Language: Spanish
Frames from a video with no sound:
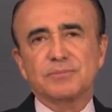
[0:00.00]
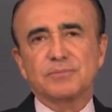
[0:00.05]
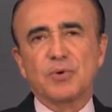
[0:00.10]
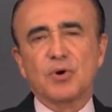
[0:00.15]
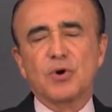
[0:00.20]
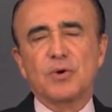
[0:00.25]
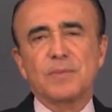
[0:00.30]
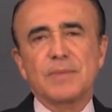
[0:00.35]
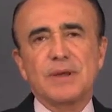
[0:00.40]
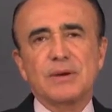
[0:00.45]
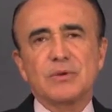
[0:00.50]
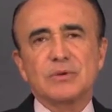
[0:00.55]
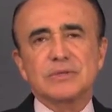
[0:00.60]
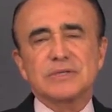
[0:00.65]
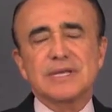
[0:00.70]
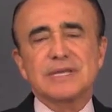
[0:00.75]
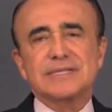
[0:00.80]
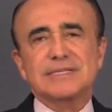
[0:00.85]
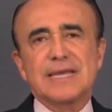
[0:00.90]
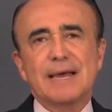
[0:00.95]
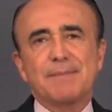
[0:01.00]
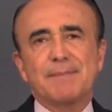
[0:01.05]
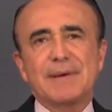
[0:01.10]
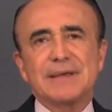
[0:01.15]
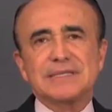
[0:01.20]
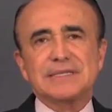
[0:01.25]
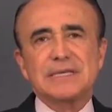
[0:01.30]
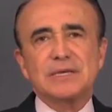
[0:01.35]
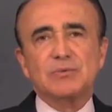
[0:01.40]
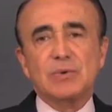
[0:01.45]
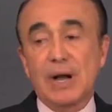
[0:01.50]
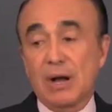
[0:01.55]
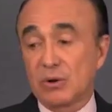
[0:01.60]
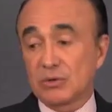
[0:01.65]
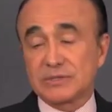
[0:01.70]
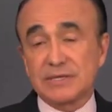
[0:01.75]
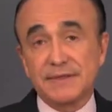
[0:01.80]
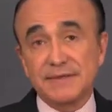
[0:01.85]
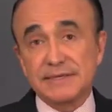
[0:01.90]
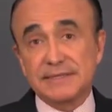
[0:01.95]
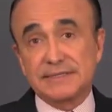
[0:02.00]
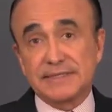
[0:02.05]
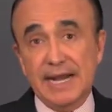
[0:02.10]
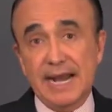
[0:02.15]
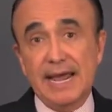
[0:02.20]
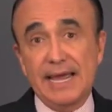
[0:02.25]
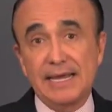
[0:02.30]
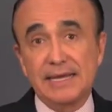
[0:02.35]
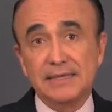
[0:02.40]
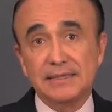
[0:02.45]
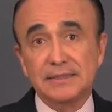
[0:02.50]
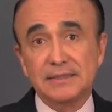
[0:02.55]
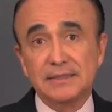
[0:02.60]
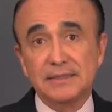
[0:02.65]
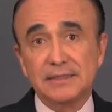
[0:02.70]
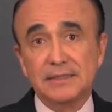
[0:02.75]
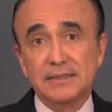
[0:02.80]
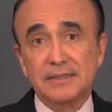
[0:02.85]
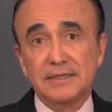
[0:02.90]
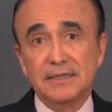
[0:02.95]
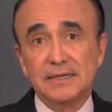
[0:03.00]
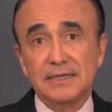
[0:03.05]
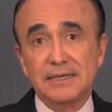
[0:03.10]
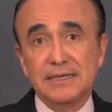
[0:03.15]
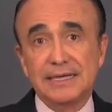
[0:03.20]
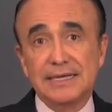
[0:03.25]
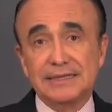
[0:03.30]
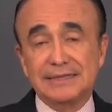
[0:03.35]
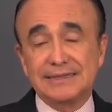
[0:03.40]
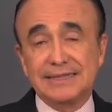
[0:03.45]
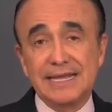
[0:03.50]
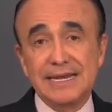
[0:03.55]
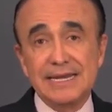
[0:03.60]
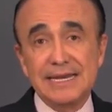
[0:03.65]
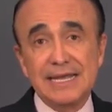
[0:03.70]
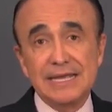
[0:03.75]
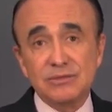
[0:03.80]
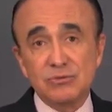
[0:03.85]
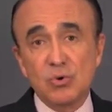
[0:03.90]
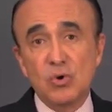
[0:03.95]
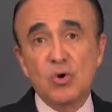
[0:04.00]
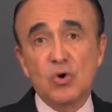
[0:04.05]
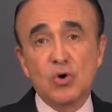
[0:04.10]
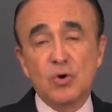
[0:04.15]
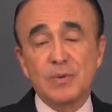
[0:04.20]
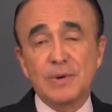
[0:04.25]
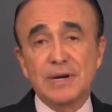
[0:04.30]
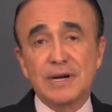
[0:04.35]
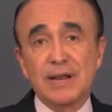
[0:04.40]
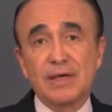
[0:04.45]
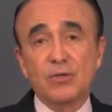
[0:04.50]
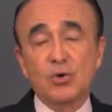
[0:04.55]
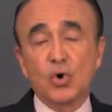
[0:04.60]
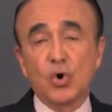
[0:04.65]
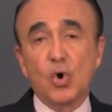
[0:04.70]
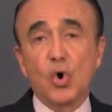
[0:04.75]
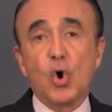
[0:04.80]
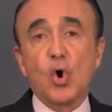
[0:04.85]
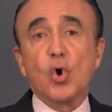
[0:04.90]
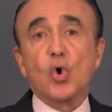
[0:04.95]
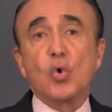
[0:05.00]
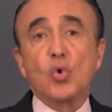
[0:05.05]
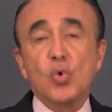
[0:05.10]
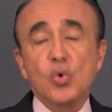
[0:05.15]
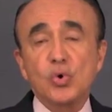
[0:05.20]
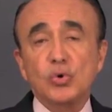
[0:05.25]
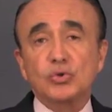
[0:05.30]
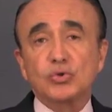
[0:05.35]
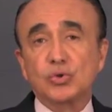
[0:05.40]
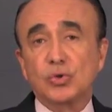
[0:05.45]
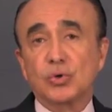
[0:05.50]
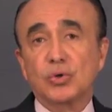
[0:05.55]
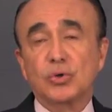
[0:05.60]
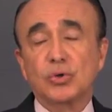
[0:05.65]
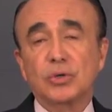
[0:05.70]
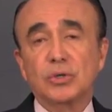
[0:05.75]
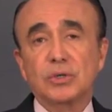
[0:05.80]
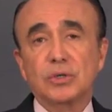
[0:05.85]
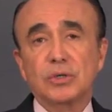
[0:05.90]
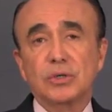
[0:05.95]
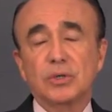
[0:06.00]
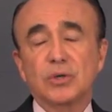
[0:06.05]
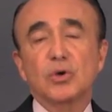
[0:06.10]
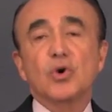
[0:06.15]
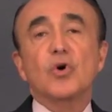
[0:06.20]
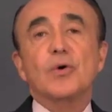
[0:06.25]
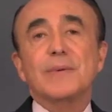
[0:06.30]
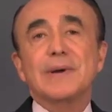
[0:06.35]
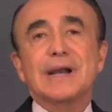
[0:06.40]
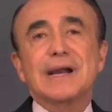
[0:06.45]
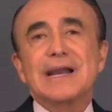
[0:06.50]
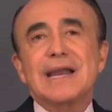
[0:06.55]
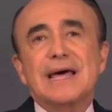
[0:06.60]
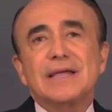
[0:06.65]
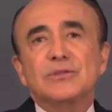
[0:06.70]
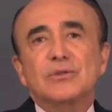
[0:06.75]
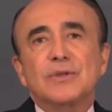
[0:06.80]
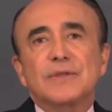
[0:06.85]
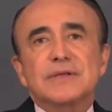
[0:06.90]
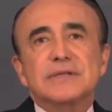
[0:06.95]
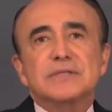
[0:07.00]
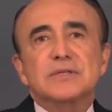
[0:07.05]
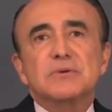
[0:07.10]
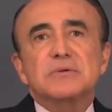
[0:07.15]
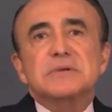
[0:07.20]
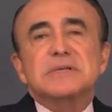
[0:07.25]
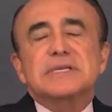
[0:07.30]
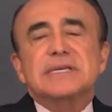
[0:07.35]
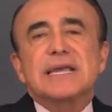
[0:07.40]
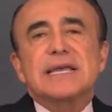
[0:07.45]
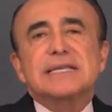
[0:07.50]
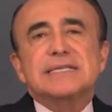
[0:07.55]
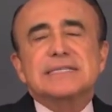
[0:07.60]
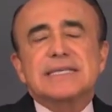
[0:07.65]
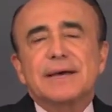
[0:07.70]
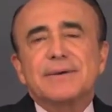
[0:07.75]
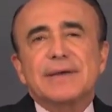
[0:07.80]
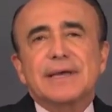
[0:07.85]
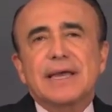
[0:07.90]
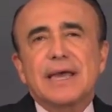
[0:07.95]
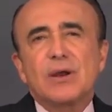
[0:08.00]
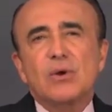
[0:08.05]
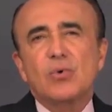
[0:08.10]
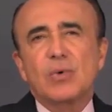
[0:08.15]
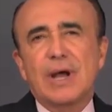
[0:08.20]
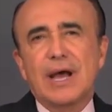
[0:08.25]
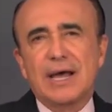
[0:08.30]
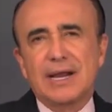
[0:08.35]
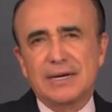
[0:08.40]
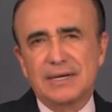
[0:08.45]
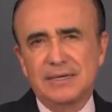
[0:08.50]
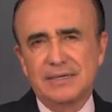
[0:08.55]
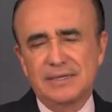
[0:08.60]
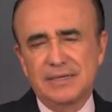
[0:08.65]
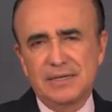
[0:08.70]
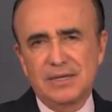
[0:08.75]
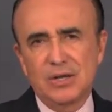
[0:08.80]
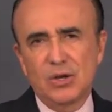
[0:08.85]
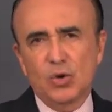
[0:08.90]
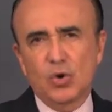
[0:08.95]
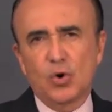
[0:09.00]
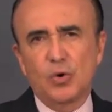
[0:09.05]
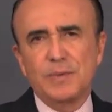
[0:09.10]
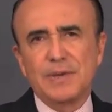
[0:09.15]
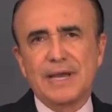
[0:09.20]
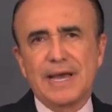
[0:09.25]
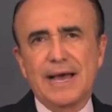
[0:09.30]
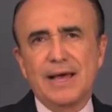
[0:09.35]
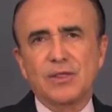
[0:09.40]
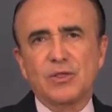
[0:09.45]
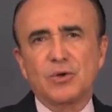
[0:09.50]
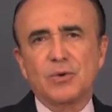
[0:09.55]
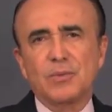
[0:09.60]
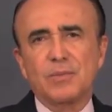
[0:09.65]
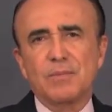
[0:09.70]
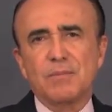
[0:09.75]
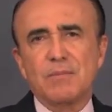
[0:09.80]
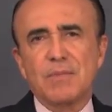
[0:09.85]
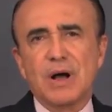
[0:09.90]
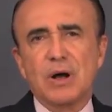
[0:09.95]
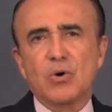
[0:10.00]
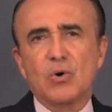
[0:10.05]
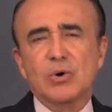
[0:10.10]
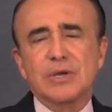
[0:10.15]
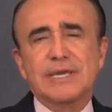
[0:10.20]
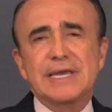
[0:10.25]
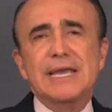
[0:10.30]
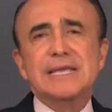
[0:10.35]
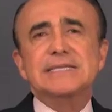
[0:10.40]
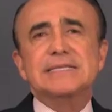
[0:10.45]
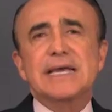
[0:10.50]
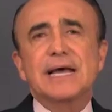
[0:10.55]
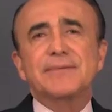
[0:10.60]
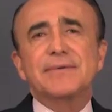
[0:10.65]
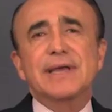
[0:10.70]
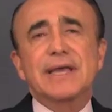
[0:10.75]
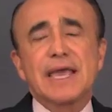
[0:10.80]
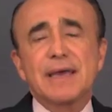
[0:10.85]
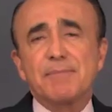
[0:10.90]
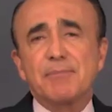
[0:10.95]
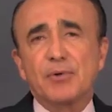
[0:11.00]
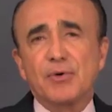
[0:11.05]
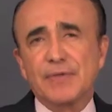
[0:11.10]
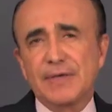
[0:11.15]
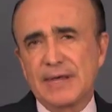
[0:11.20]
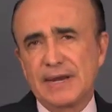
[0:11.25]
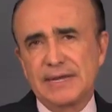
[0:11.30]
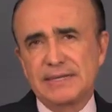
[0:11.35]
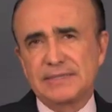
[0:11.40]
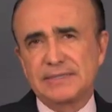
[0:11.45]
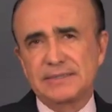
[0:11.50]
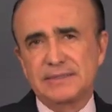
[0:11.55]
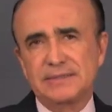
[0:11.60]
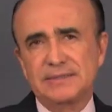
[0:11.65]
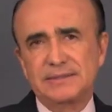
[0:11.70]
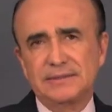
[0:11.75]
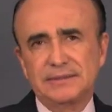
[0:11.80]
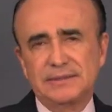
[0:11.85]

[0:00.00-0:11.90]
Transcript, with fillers: por lo menos se apacigua o se distrae. Teniendo un gobernador oculto, gobernando desde un quién sabe qué lugar, cobijado bajo quién sabe qué poderes,